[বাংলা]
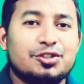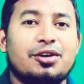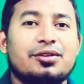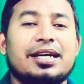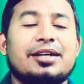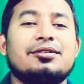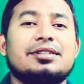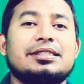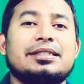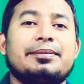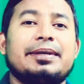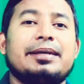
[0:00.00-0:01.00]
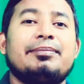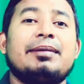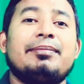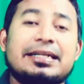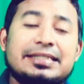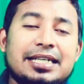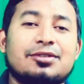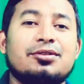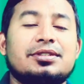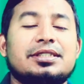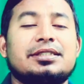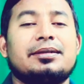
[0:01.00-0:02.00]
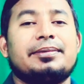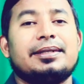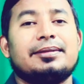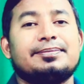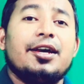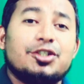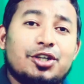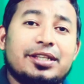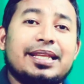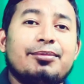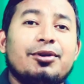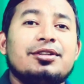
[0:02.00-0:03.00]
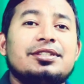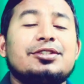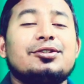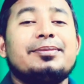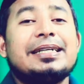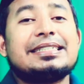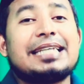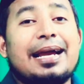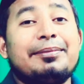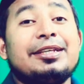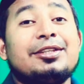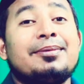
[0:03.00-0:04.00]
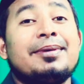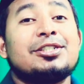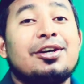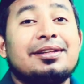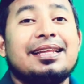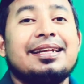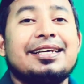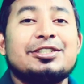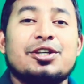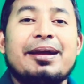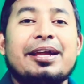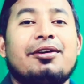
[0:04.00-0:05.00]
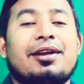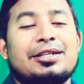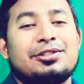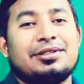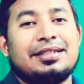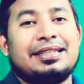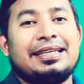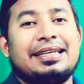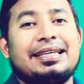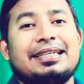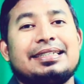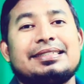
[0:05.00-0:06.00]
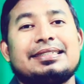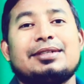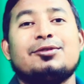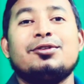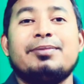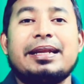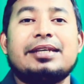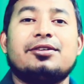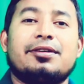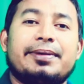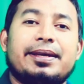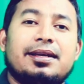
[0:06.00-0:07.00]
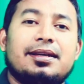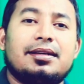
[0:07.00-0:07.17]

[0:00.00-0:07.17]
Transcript: সওদা করতে যাবে বা বাজার করতে যাবে শয়তান বললো যে তোমার স্বামী তোমার সন্তানকে জবাই করার জন্য নিয়ে গিয়েছে কুরবানি করবে